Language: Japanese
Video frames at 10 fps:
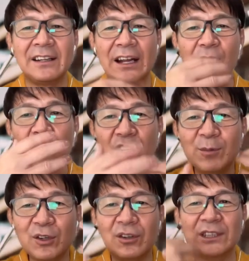だから心
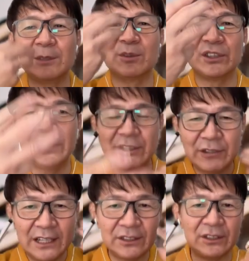もこういつも
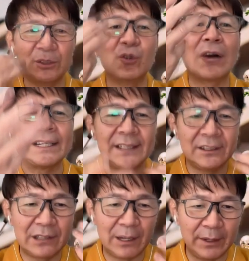リフレッシュに動かしてい
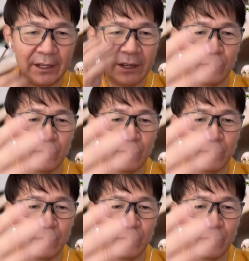くために、